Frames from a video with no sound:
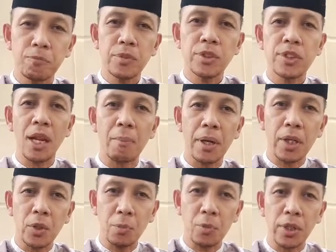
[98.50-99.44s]
Selama
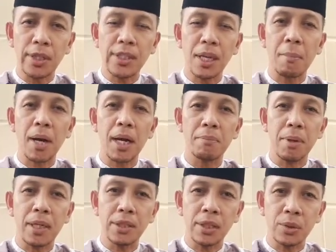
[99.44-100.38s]
hidup mungkin saya makan
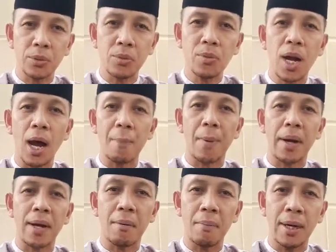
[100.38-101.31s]
beras itu
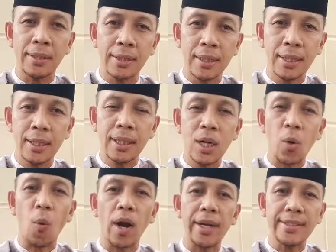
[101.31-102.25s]
apa namanya?
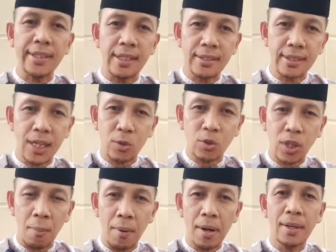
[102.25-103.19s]
Kualitasnya harus
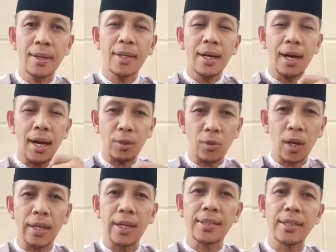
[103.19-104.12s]
sama. Nah, itulah
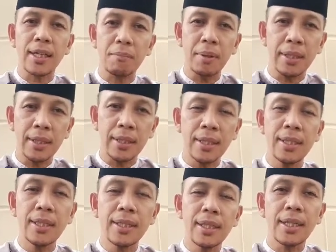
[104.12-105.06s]
yang saya beli
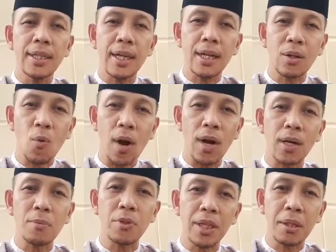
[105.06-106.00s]
dengan uang
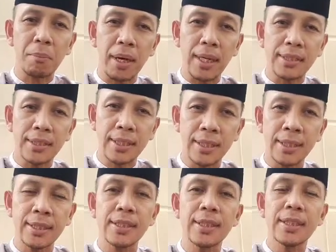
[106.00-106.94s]
kemudian
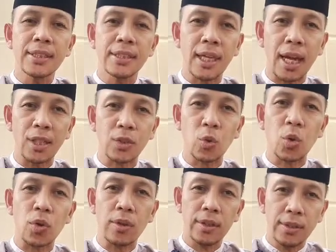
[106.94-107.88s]
berasnya saya
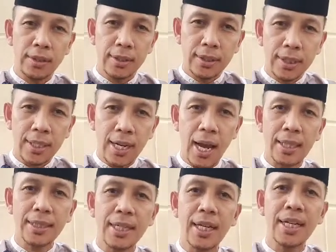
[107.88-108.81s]
atur. Nah,
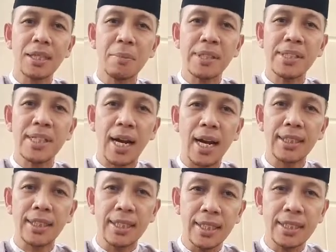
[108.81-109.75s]
ketika kita
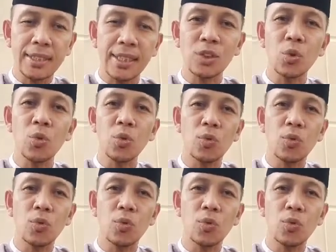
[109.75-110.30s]
berzakat ini tentu